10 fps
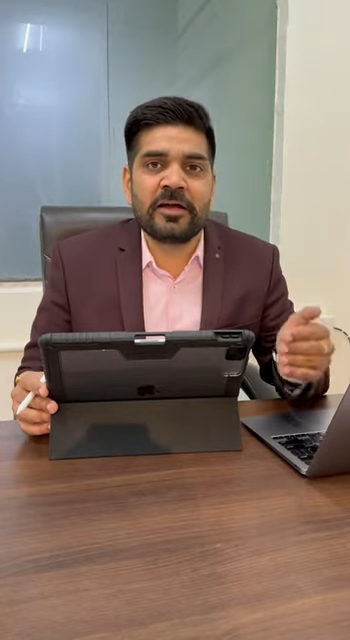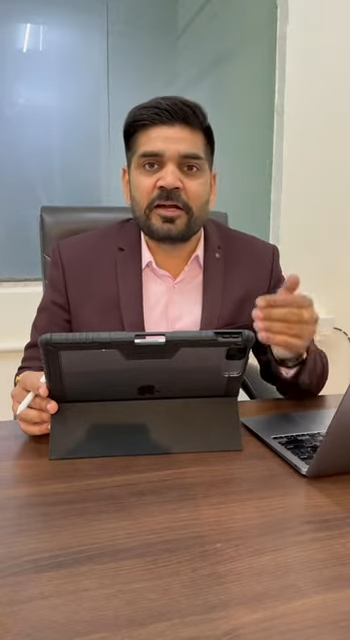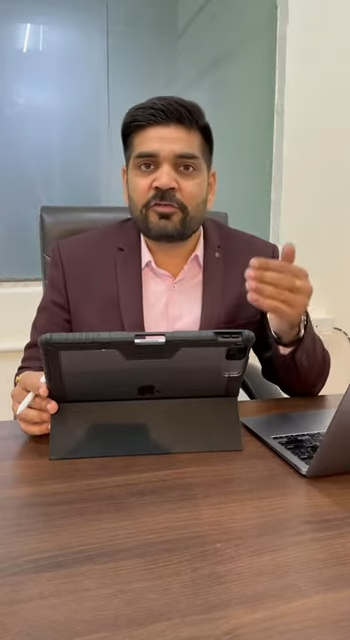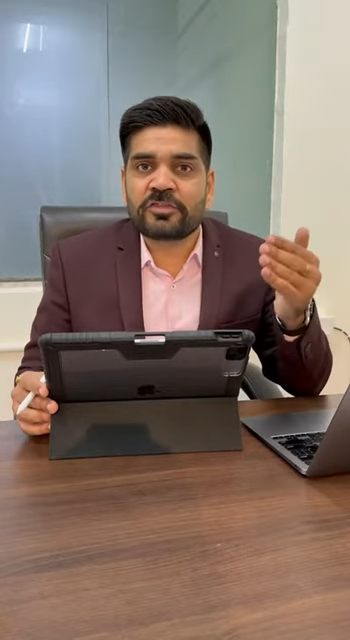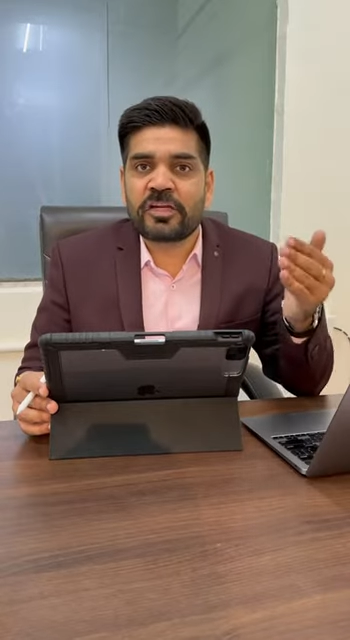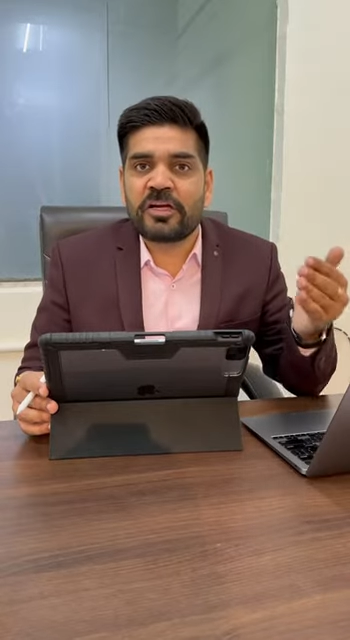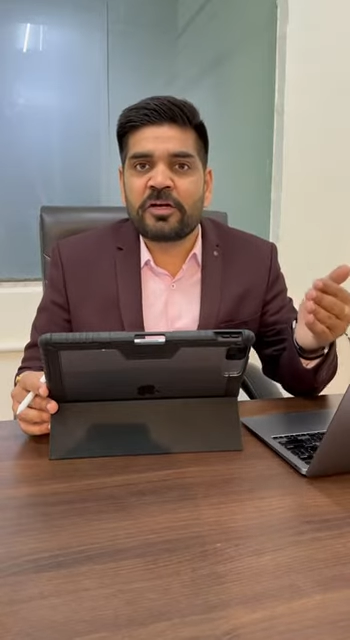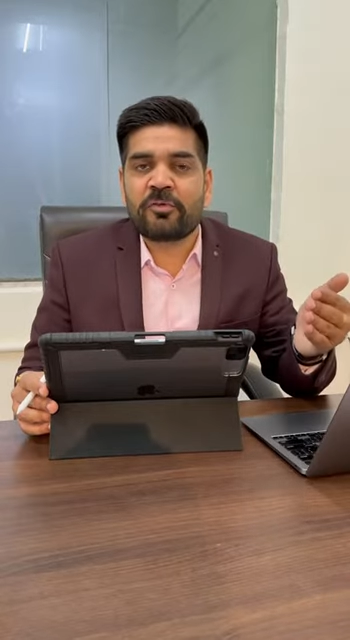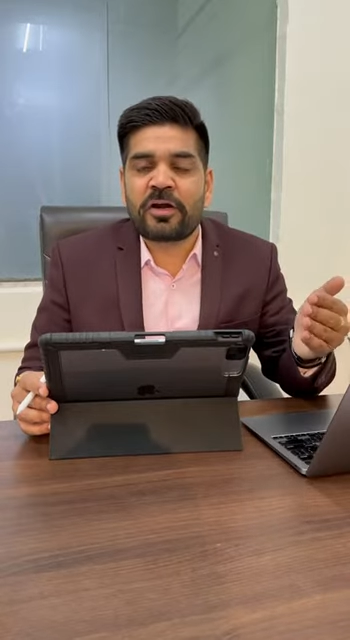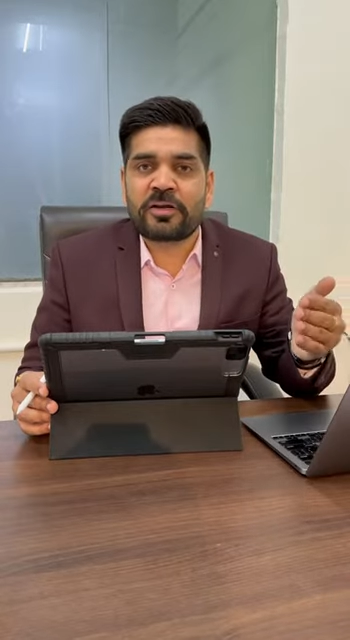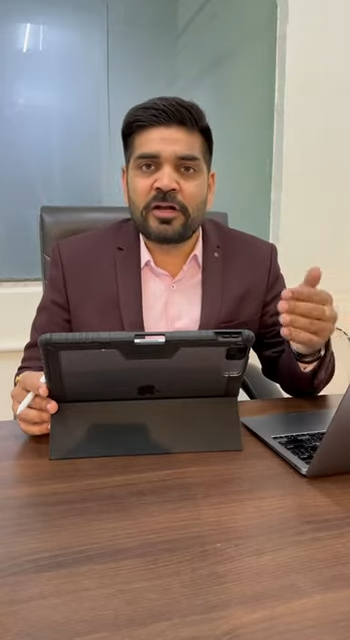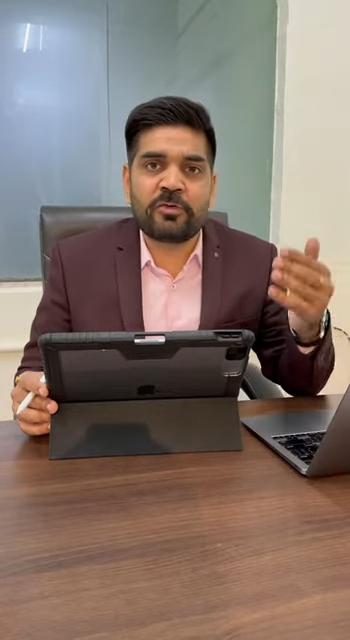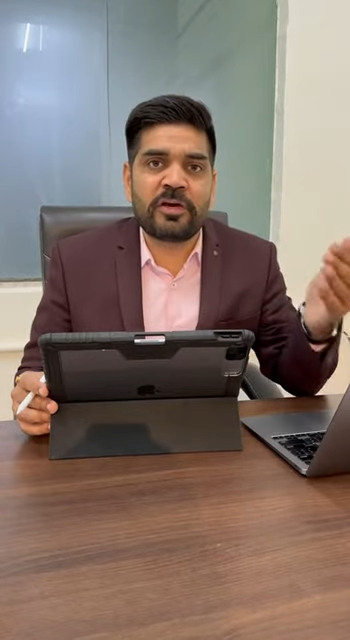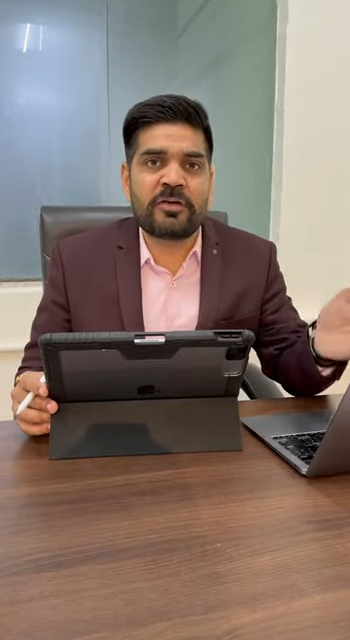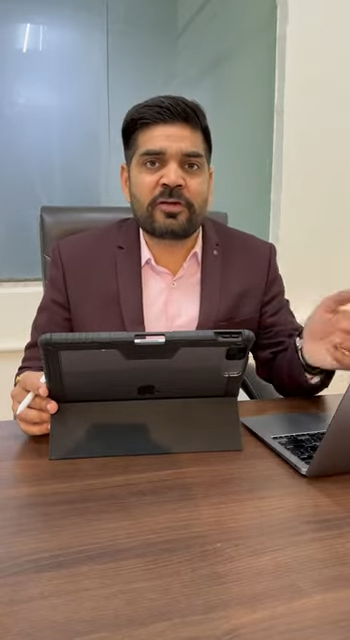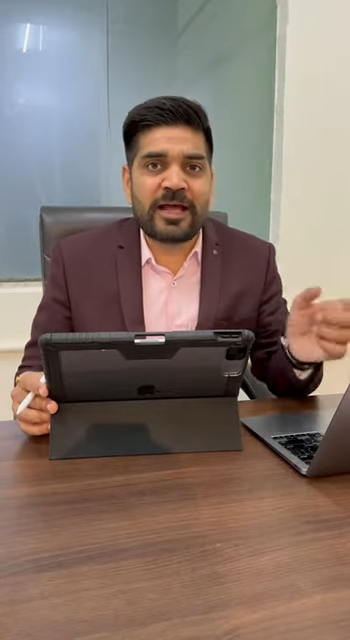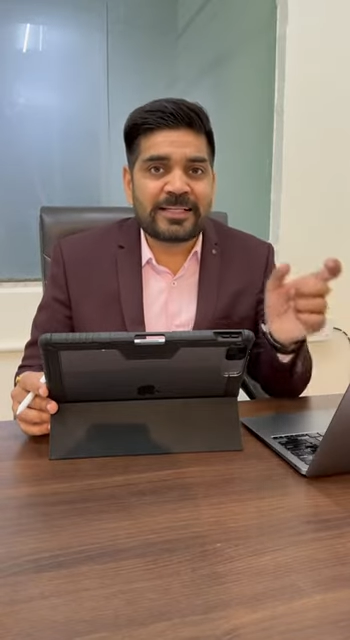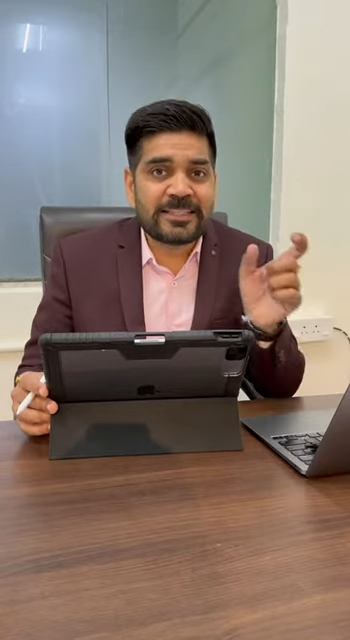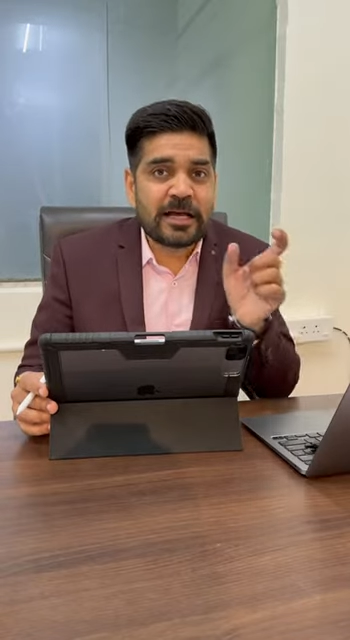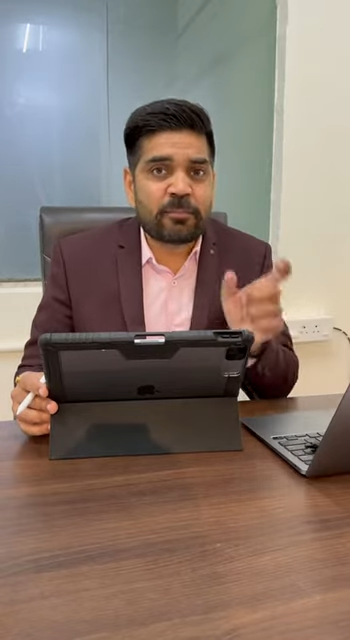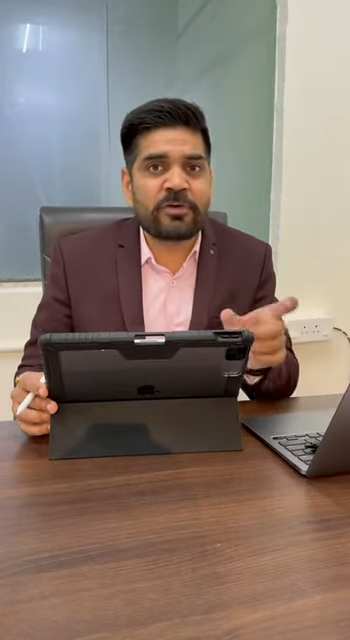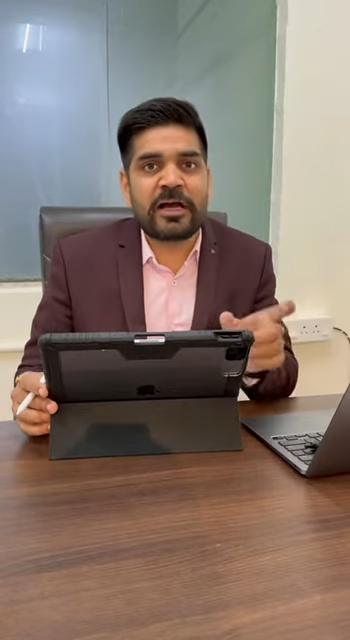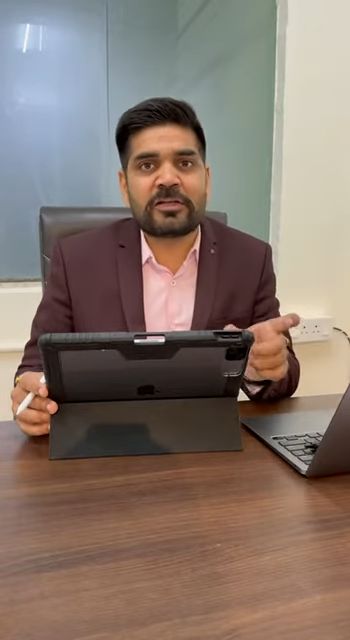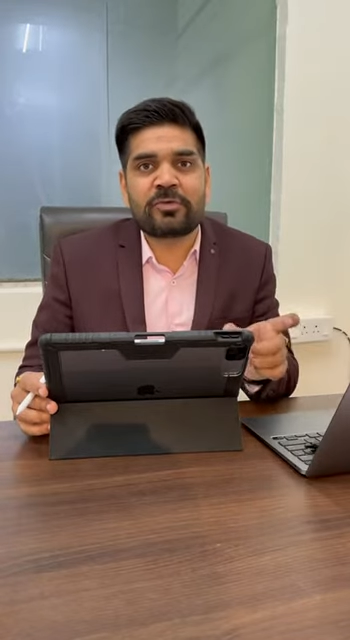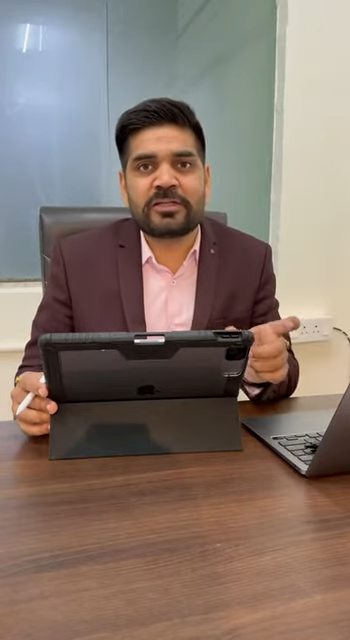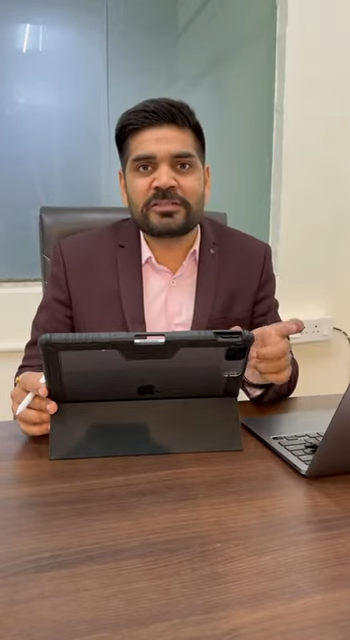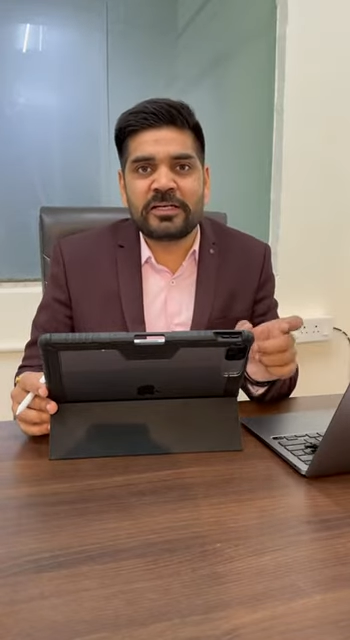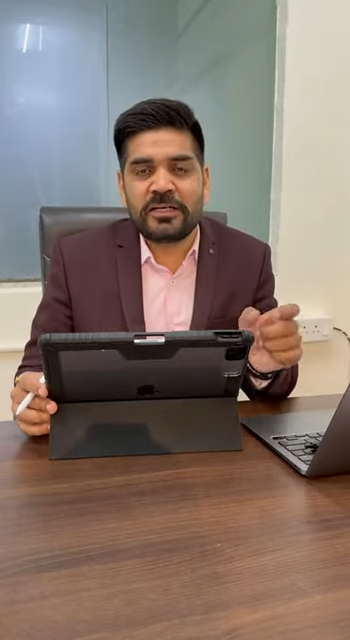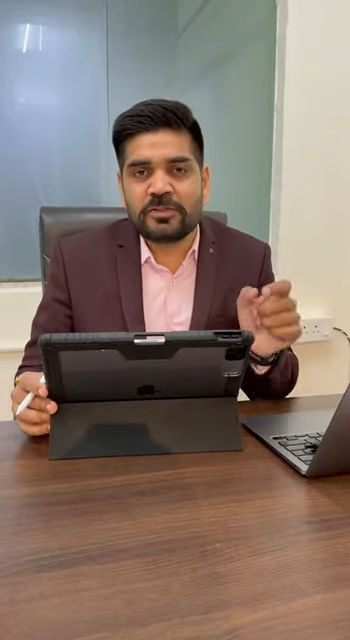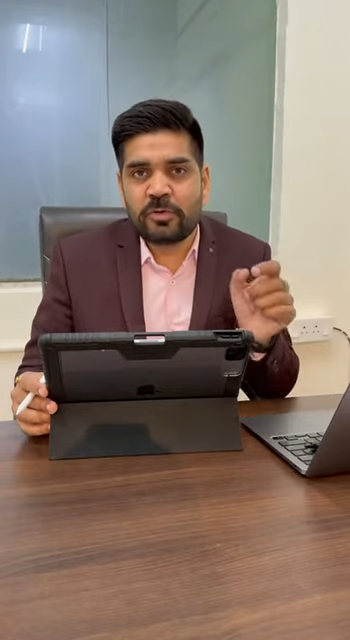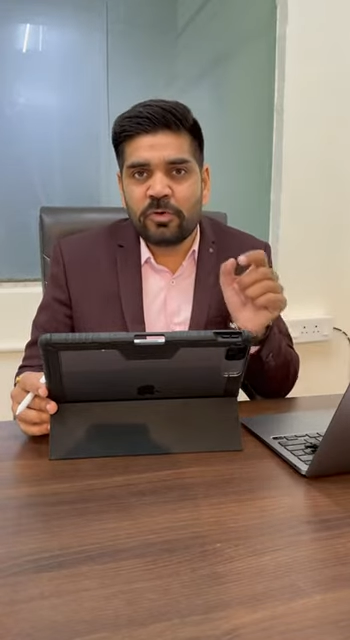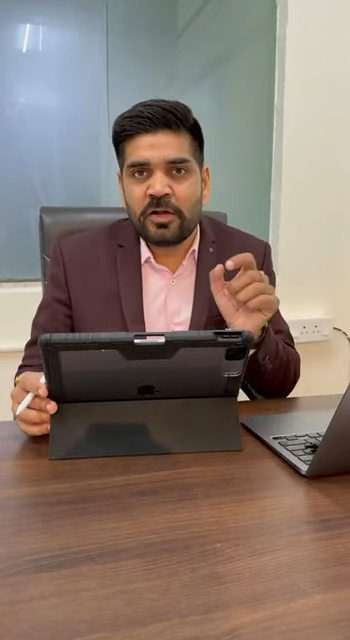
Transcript: इट वाज रिलेटेड टू आर्टिकल ट्वेंटी वन ऐसे आपको याद होना चाहिए कि जो